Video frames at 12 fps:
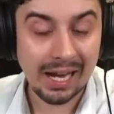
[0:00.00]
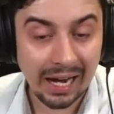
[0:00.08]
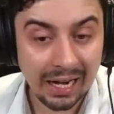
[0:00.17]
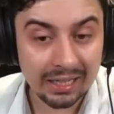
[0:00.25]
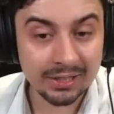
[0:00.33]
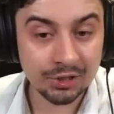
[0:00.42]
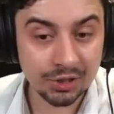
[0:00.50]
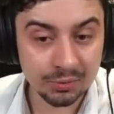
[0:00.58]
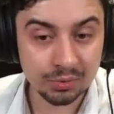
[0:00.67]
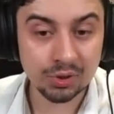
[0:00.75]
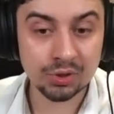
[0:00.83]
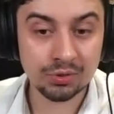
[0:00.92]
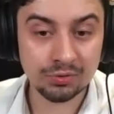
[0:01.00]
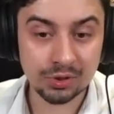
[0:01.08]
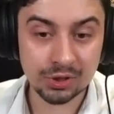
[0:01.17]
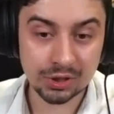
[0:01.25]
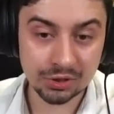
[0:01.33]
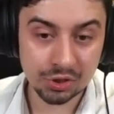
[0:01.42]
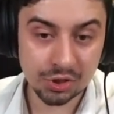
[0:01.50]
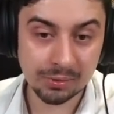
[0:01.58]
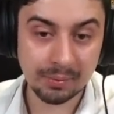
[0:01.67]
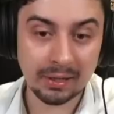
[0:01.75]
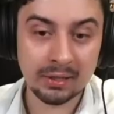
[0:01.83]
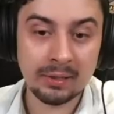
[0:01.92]
ale się rzeczywiście
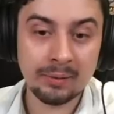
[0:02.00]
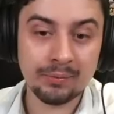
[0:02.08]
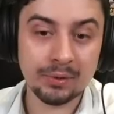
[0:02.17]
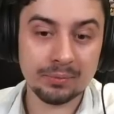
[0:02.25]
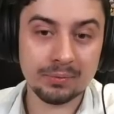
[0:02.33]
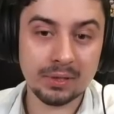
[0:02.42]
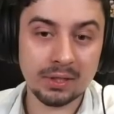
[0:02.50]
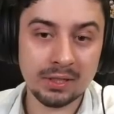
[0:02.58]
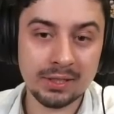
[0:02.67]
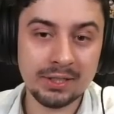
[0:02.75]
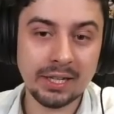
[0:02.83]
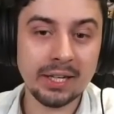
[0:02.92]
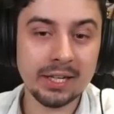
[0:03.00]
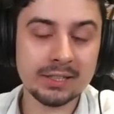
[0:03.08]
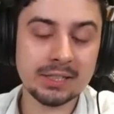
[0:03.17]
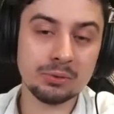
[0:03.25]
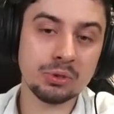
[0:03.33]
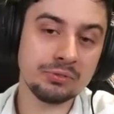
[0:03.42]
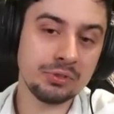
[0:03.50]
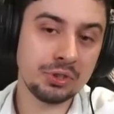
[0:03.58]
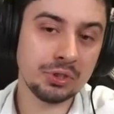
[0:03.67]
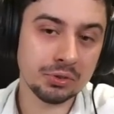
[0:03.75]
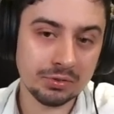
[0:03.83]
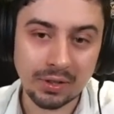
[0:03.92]
trzyma. No, linia G
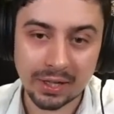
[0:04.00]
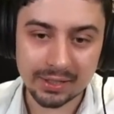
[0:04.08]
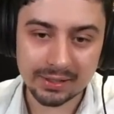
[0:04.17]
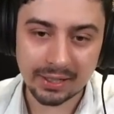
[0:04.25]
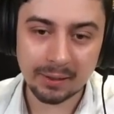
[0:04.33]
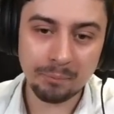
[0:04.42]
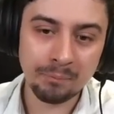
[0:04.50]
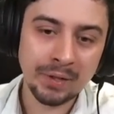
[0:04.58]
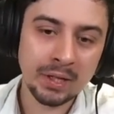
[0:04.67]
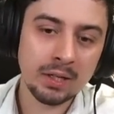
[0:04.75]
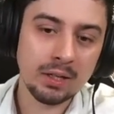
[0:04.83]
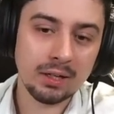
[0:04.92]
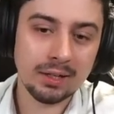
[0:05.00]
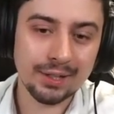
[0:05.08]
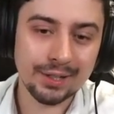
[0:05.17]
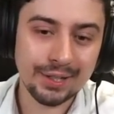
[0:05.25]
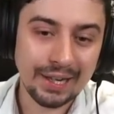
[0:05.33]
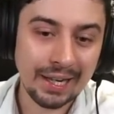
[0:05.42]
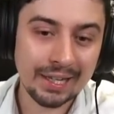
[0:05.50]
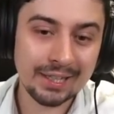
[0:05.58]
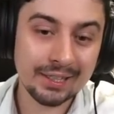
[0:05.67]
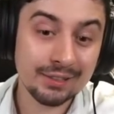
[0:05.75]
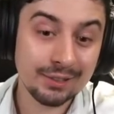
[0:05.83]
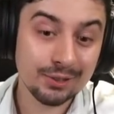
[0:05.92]
całkowicie otwarta, e,
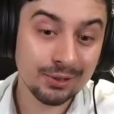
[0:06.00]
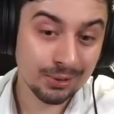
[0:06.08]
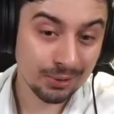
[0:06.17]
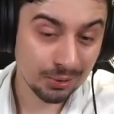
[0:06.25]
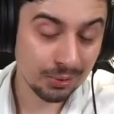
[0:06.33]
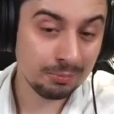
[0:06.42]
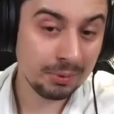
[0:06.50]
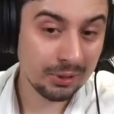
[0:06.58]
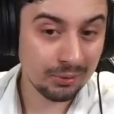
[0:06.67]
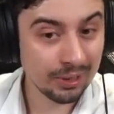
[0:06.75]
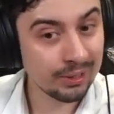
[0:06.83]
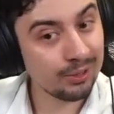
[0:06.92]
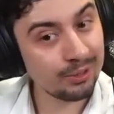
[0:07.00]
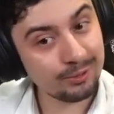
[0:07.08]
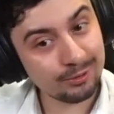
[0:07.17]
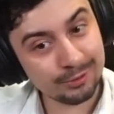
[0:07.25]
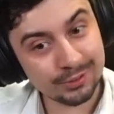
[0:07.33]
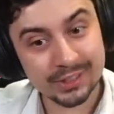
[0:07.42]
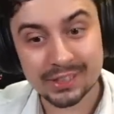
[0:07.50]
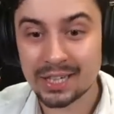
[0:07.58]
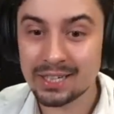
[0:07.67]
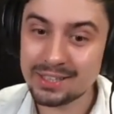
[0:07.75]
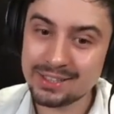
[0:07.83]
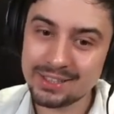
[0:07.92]
ale król białego
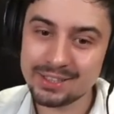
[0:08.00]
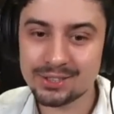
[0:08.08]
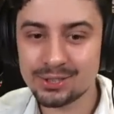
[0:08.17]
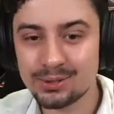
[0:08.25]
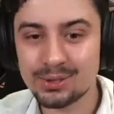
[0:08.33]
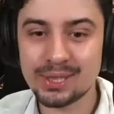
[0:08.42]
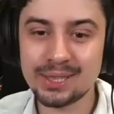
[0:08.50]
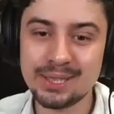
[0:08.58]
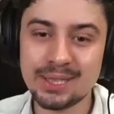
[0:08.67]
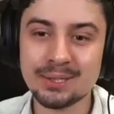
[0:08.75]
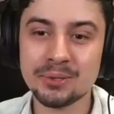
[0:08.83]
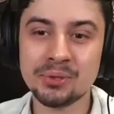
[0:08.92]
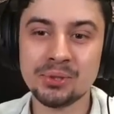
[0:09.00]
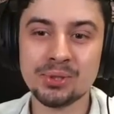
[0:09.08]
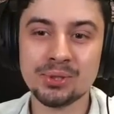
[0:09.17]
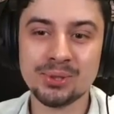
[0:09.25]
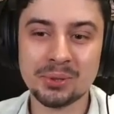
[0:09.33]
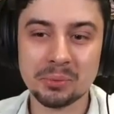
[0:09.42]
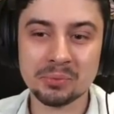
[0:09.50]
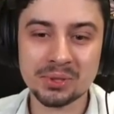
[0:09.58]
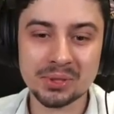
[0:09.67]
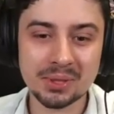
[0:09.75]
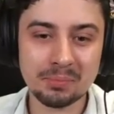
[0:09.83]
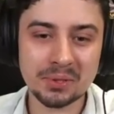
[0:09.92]
wcale nie jest tutaj jakoś e,
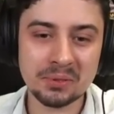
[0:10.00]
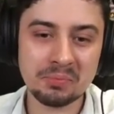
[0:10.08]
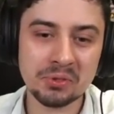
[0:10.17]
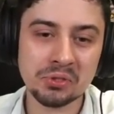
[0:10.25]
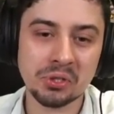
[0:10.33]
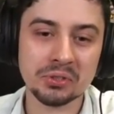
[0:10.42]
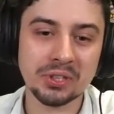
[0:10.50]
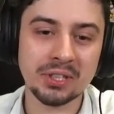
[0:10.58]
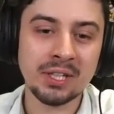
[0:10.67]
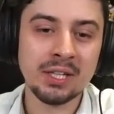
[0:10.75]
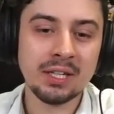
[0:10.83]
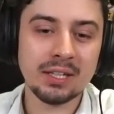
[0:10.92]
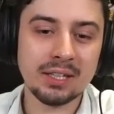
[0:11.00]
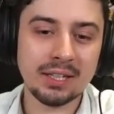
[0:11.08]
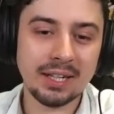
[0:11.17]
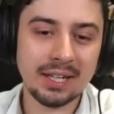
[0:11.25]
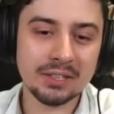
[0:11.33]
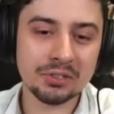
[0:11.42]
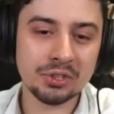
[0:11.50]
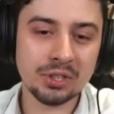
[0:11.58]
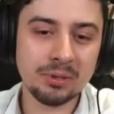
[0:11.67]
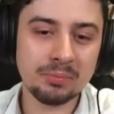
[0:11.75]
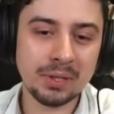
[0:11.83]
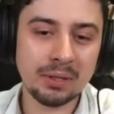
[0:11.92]
dobrze zabezpieczony. E, a
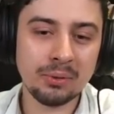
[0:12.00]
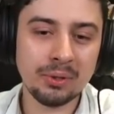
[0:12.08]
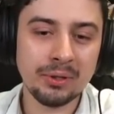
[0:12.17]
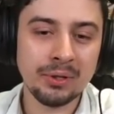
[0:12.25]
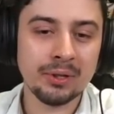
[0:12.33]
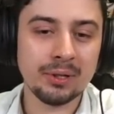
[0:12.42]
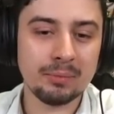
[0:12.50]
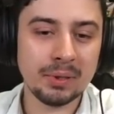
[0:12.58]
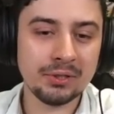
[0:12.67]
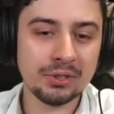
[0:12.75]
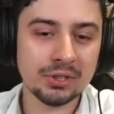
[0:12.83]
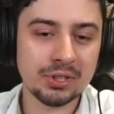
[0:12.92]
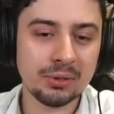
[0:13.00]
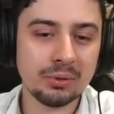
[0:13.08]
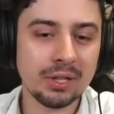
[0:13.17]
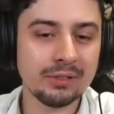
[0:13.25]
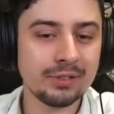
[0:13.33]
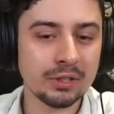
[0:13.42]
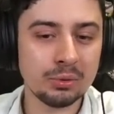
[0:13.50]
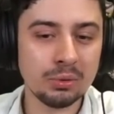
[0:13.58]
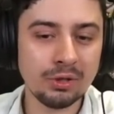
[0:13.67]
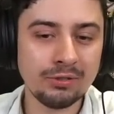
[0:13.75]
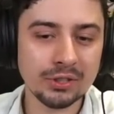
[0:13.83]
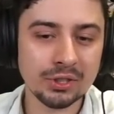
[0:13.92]
jeżeli biały będzie chciał
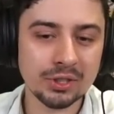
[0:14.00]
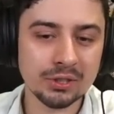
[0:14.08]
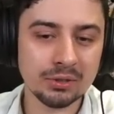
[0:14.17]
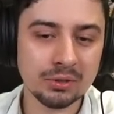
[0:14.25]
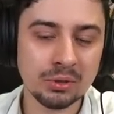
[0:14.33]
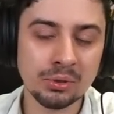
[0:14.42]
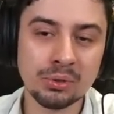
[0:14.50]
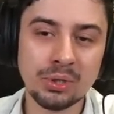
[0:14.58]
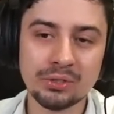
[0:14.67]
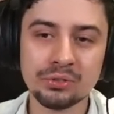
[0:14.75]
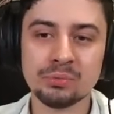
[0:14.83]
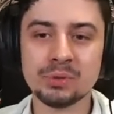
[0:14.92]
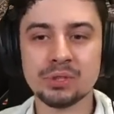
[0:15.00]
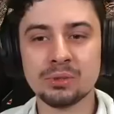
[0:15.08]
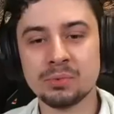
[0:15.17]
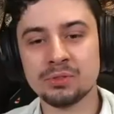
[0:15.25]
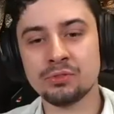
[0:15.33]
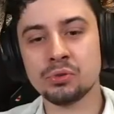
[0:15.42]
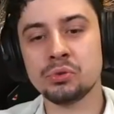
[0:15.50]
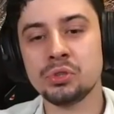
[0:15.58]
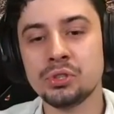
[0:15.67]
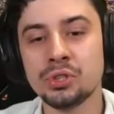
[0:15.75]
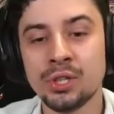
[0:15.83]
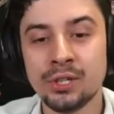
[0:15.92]
ewakuować tego króla, żeby sobie
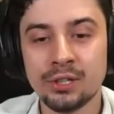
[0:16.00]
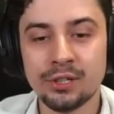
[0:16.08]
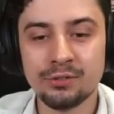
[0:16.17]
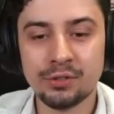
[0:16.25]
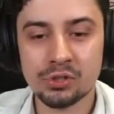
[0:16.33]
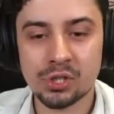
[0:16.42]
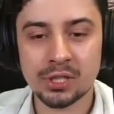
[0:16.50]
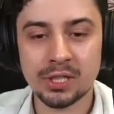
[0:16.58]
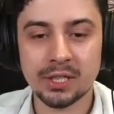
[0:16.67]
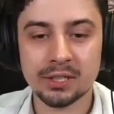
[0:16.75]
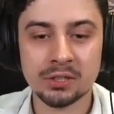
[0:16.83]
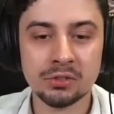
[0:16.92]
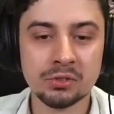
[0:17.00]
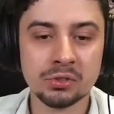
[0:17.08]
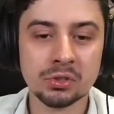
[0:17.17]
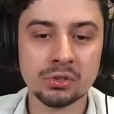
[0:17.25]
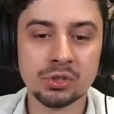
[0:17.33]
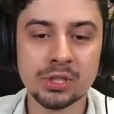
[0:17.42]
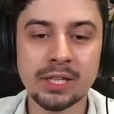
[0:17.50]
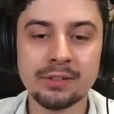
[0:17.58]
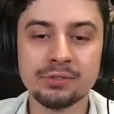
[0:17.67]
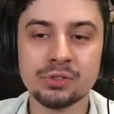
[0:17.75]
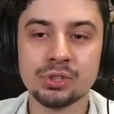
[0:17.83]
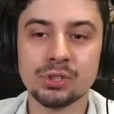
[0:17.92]
wrzucić wieża G1, to skoczek
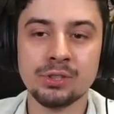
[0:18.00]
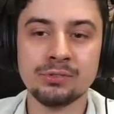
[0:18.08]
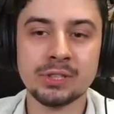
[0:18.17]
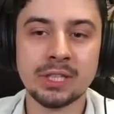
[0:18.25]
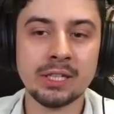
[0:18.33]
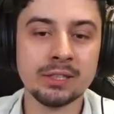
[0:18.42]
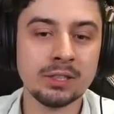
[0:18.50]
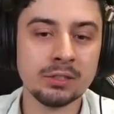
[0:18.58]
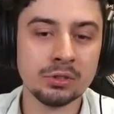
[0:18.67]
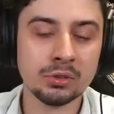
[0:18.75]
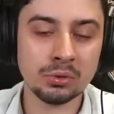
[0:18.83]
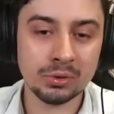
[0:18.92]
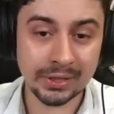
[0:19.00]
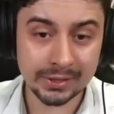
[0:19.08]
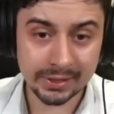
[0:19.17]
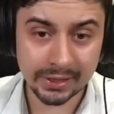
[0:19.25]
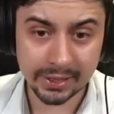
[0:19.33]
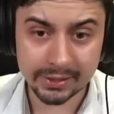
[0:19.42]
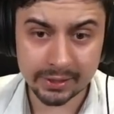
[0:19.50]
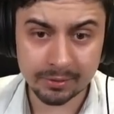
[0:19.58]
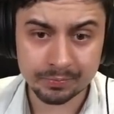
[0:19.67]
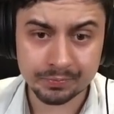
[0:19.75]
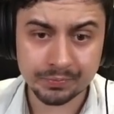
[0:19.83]
F3 i wcale ten król na C1